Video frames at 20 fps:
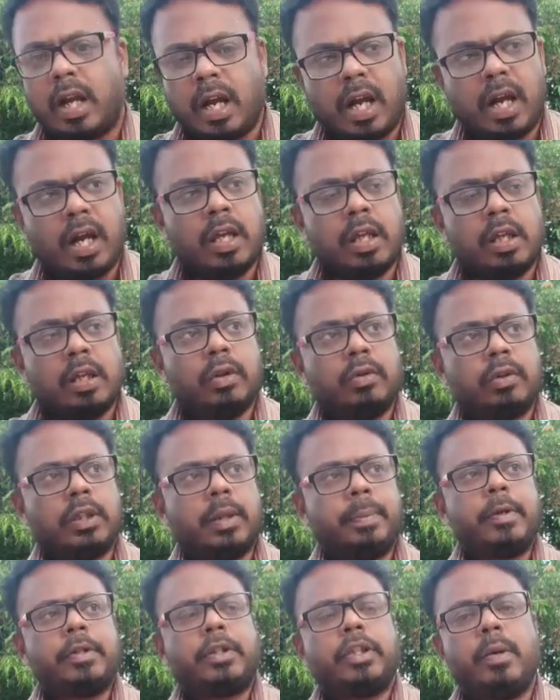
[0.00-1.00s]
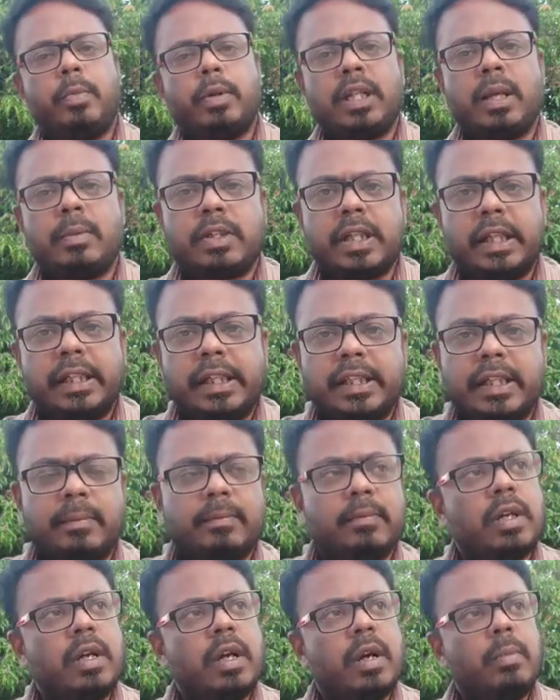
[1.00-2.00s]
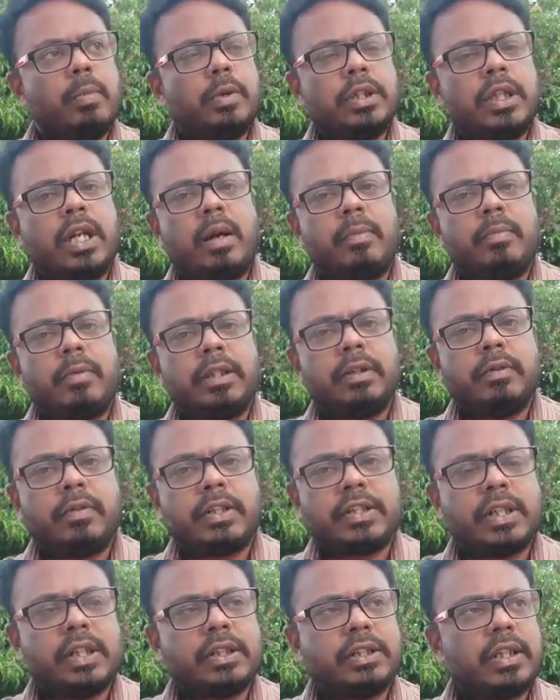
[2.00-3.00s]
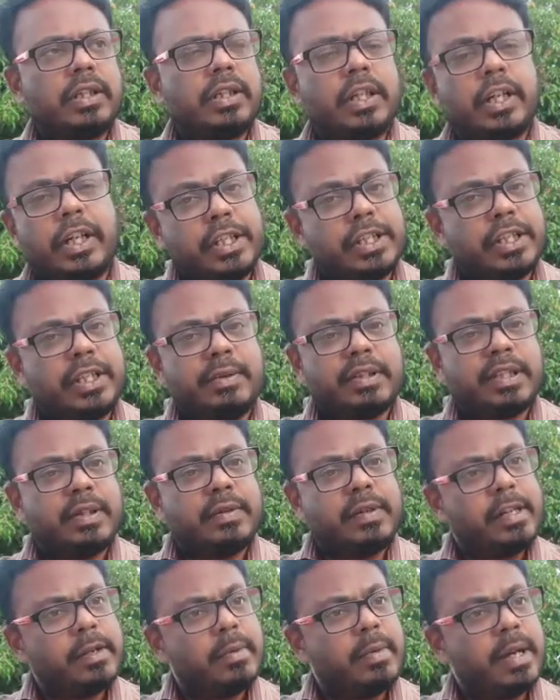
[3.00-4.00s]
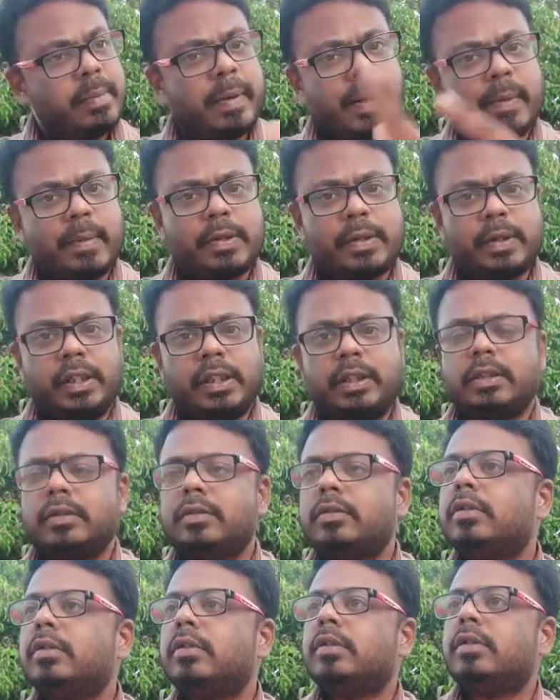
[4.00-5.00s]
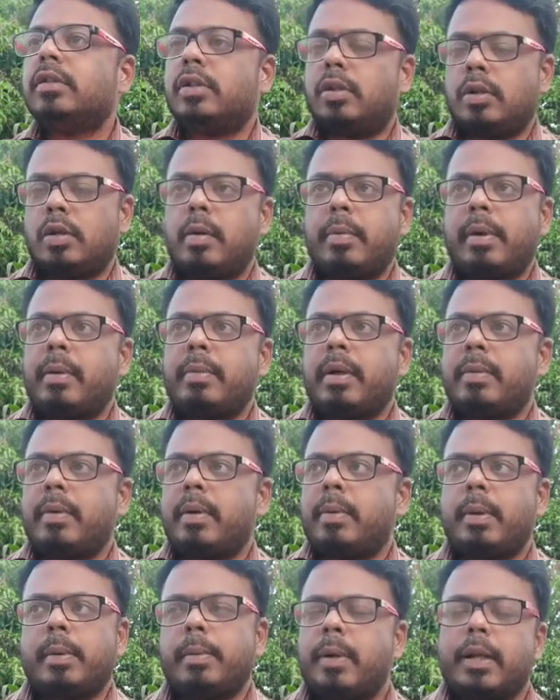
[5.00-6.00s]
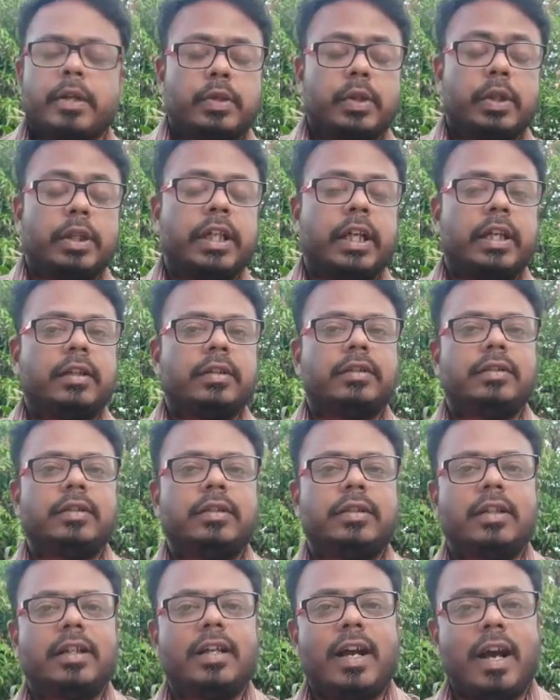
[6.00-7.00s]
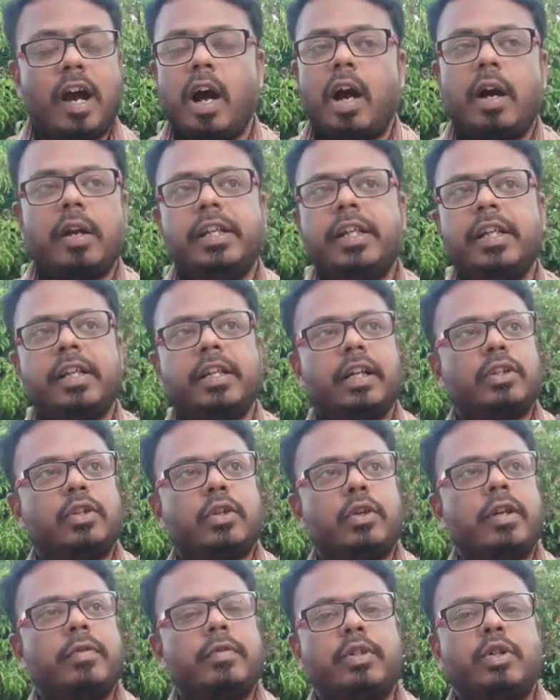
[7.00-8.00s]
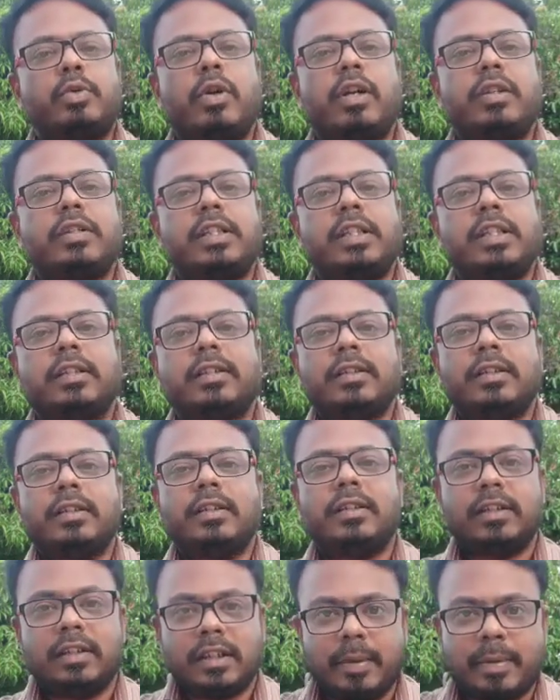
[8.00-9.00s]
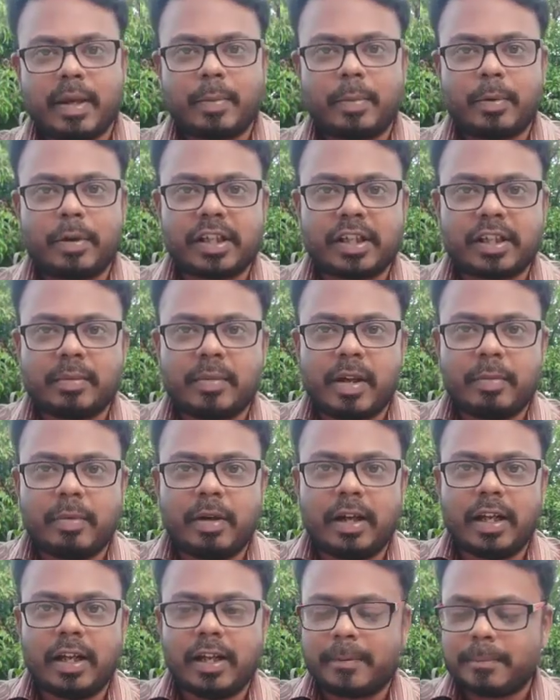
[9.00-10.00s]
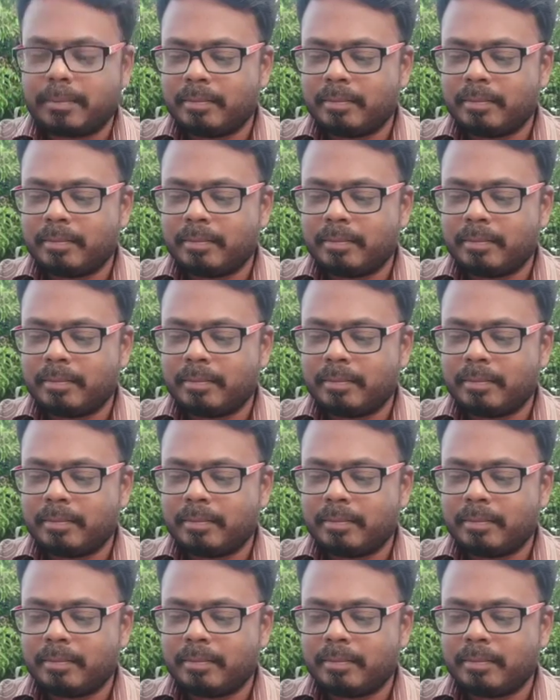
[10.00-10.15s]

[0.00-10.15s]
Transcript: ஆ நூற்றி பத்தொன்பதாம் சங்கீதம் முதலாம் வசனத்திலிருந்து கடைசி வசனம் வரைக்கும் மனப்படமாக சொல்லு பட பட பட பட சொல்லிட்டேன் ஆ நீ கத்தோடைய விசுவாசி அப்படியே போட்டிருக்குது பைபிளில்